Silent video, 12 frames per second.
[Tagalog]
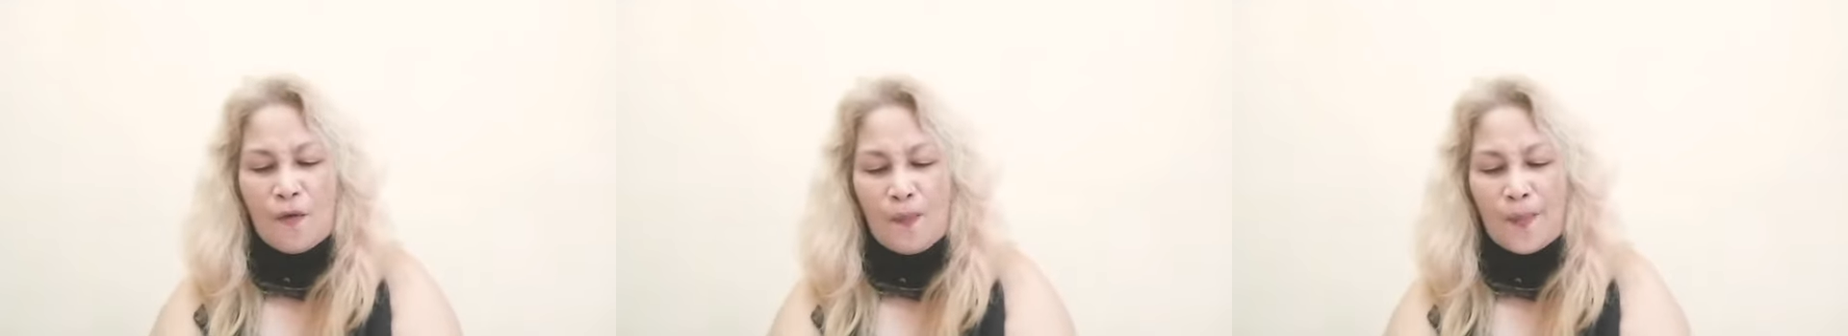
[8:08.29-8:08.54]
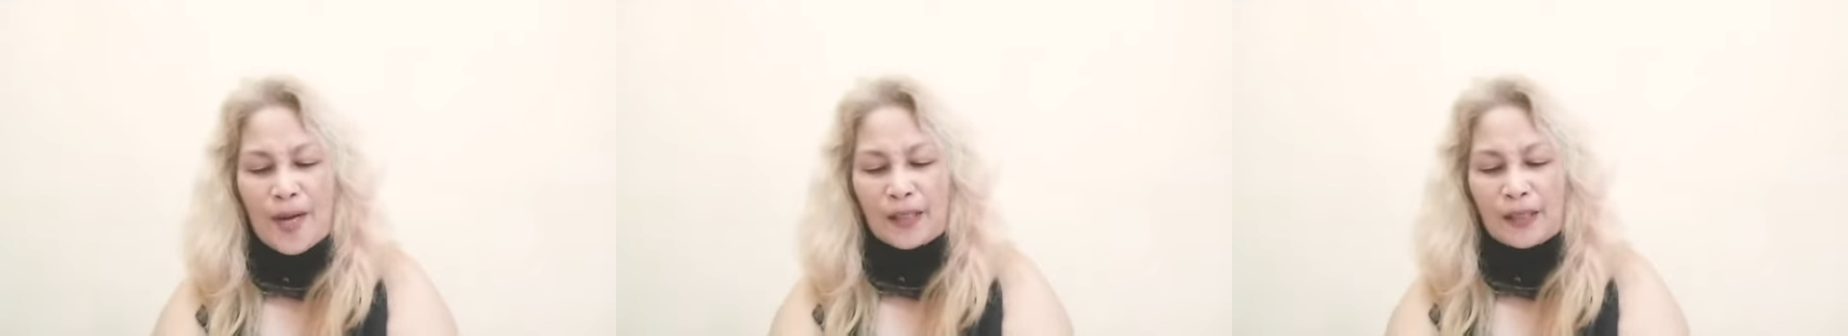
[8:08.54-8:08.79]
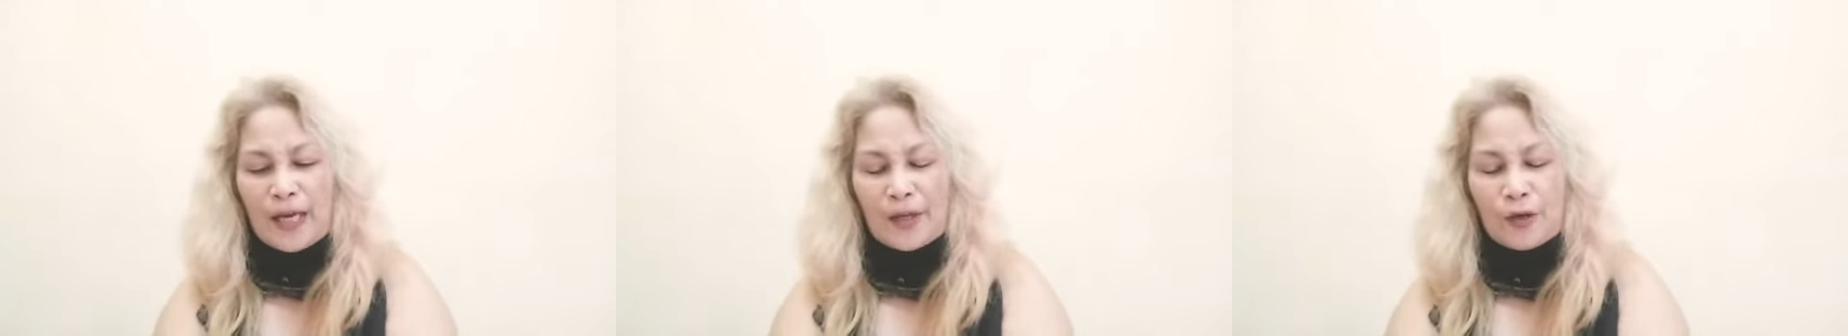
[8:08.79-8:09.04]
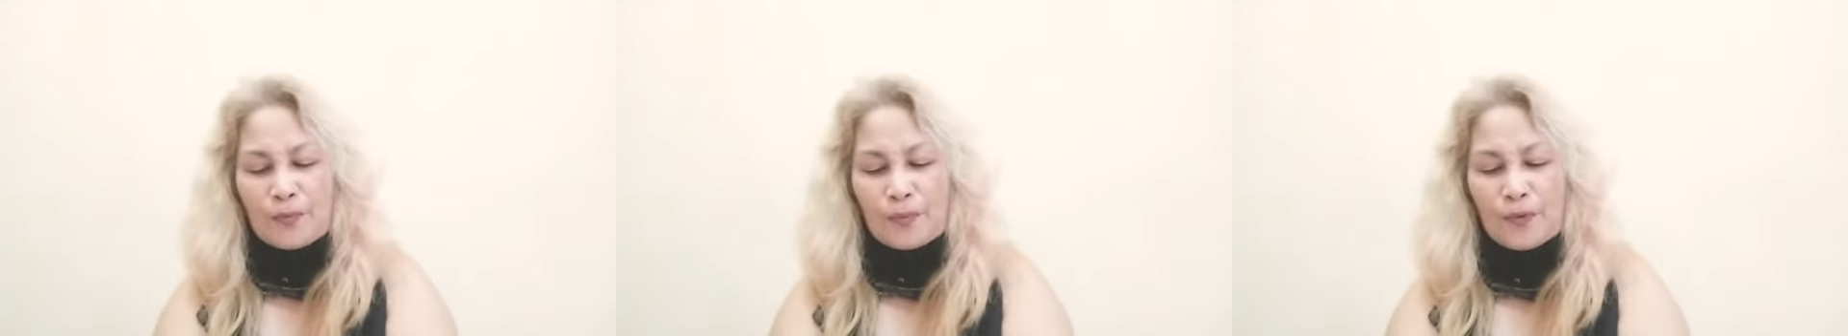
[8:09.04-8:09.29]
upang
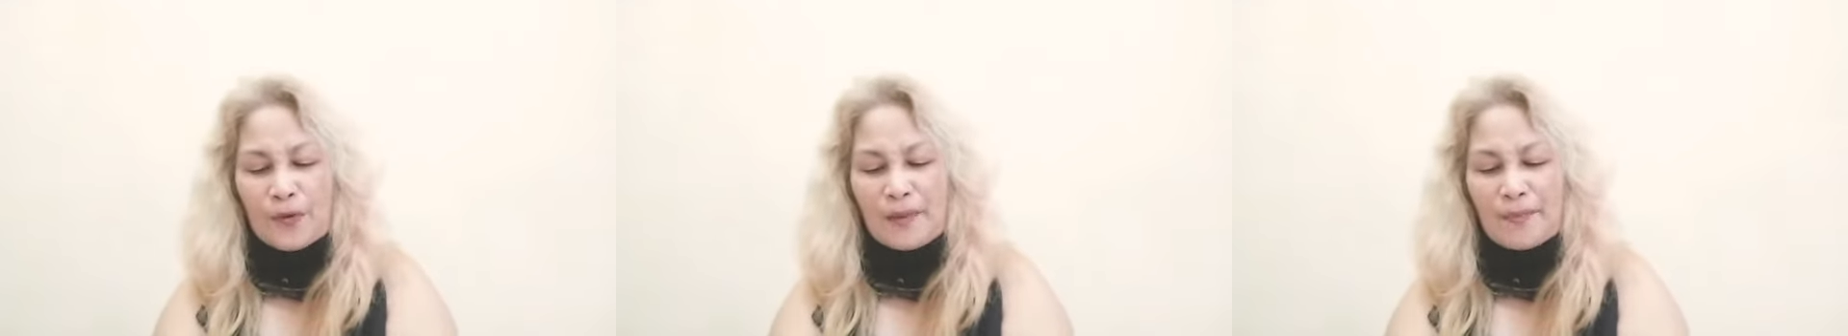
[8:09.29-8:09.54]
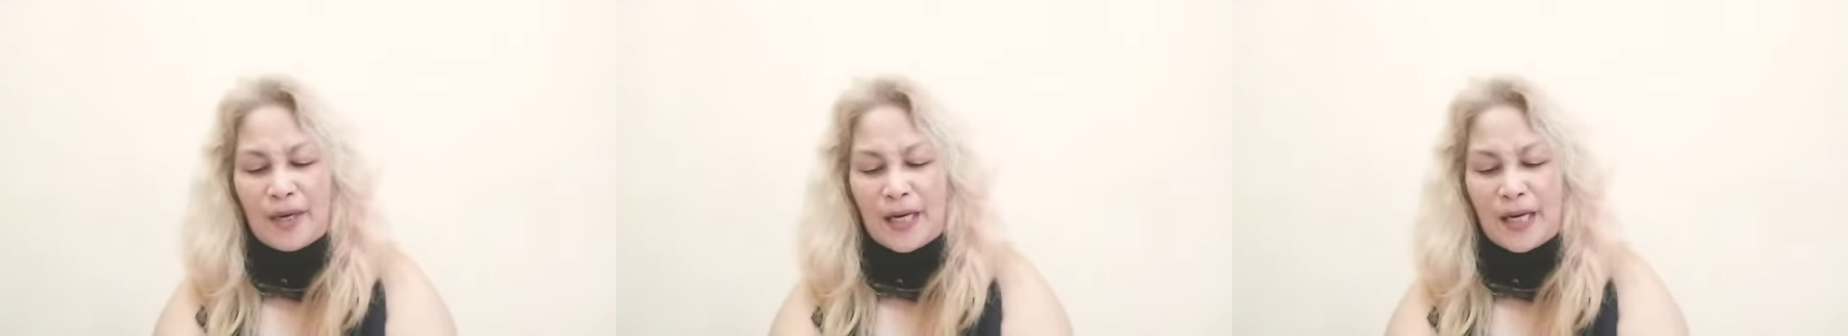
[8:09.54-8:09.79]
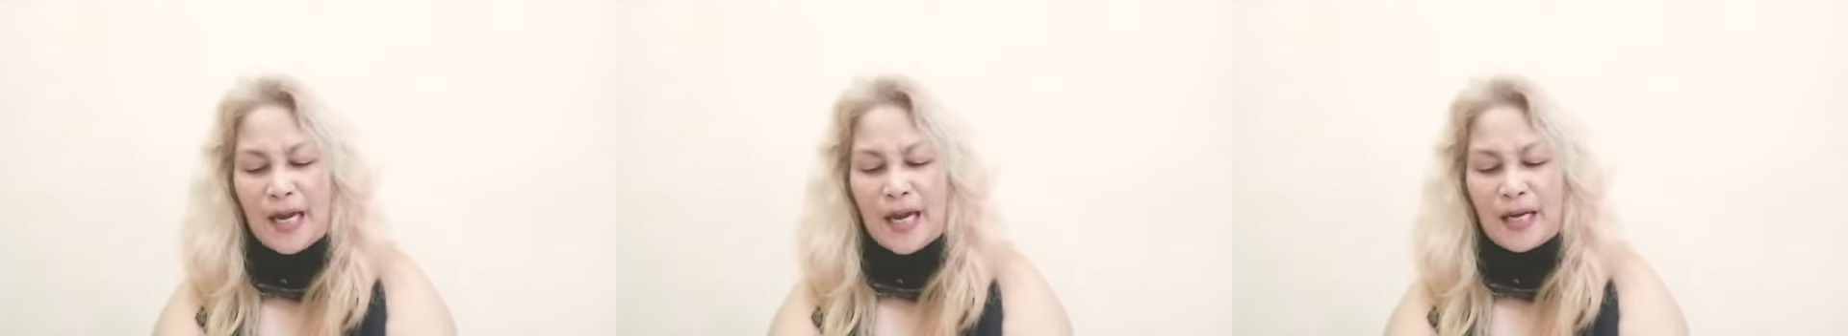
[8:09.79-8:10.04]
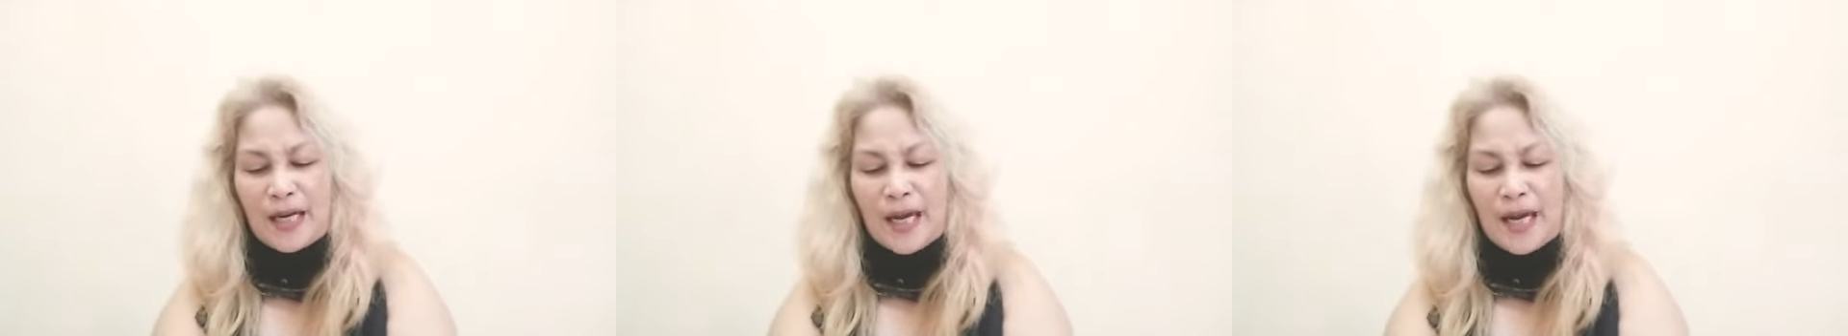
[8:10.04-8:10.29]
tayo po ay
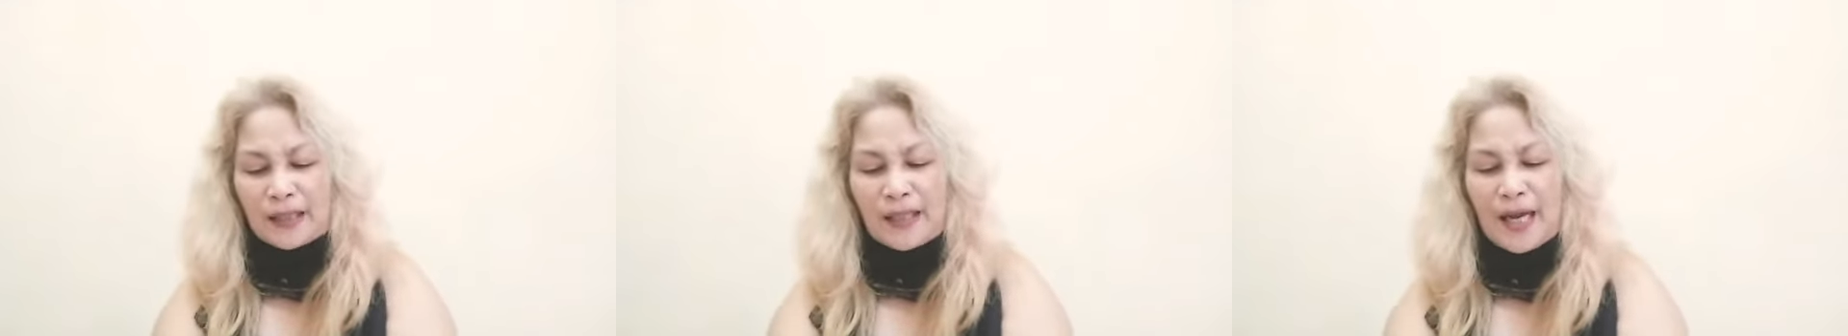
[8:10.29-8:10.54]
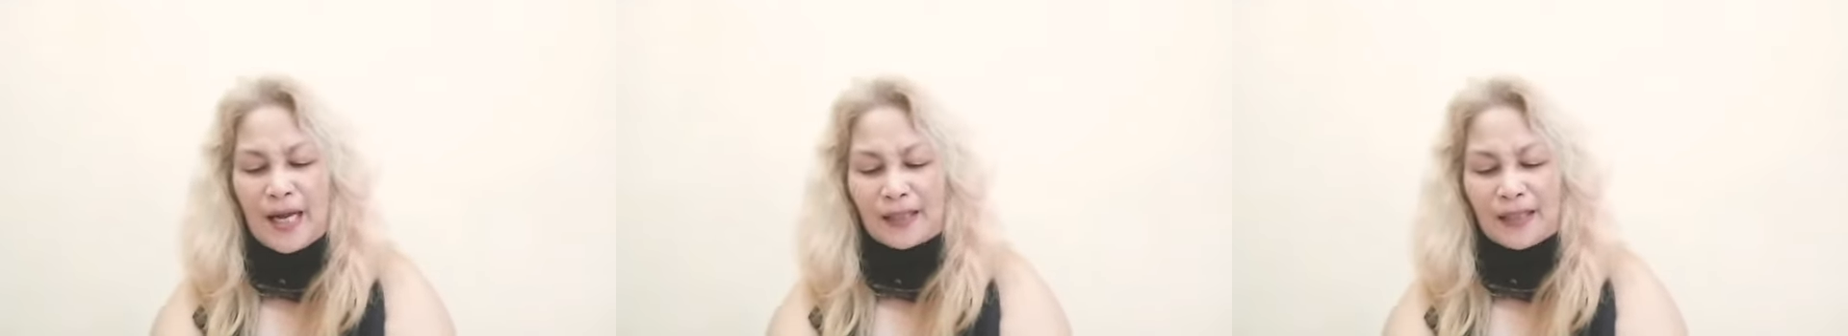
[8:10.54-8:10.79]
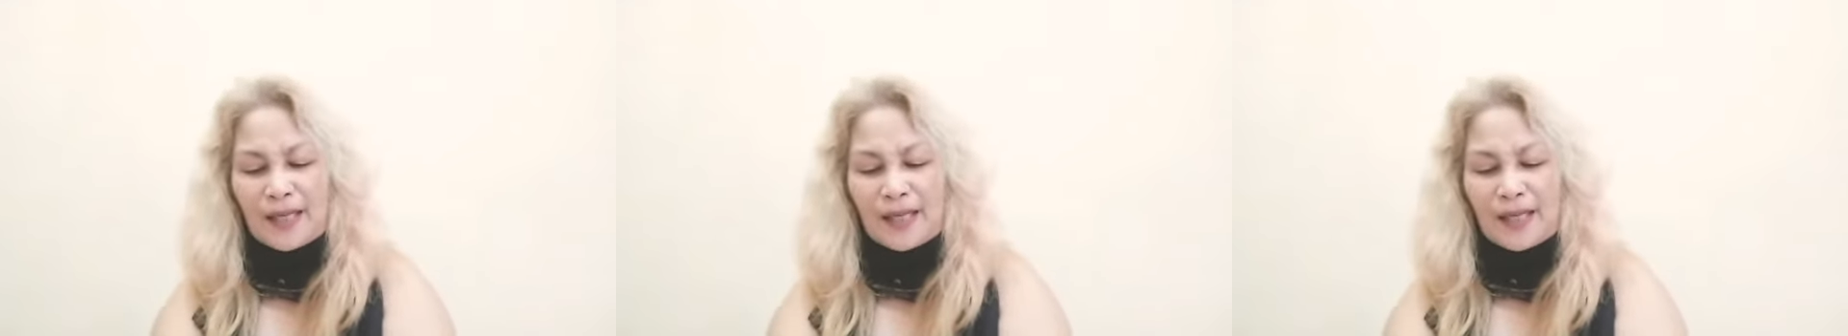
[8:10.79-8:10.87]
managana at lahat